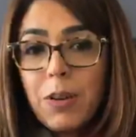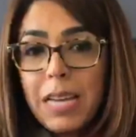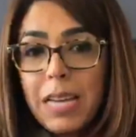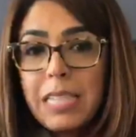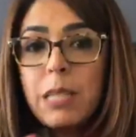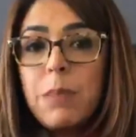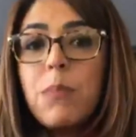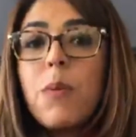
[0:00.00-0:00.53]

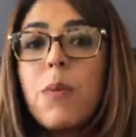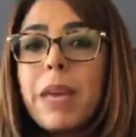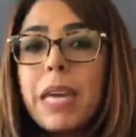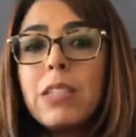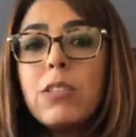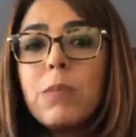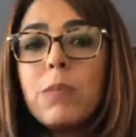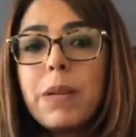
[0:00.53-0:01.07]
esse
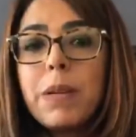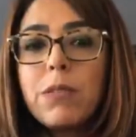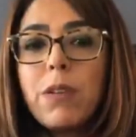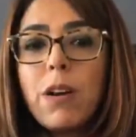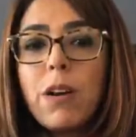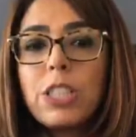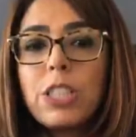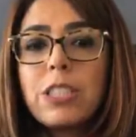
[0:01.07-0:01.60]
momento pelo
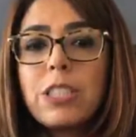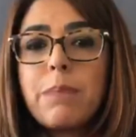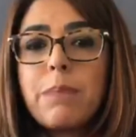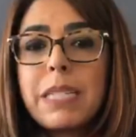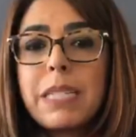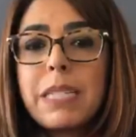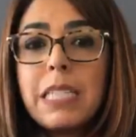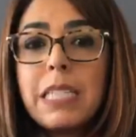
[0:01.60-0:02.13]
qual a gente está
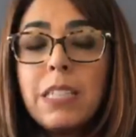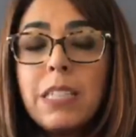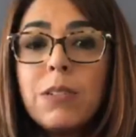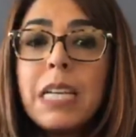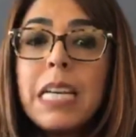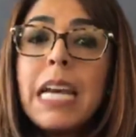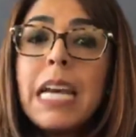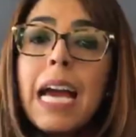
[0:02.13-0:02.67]
passando,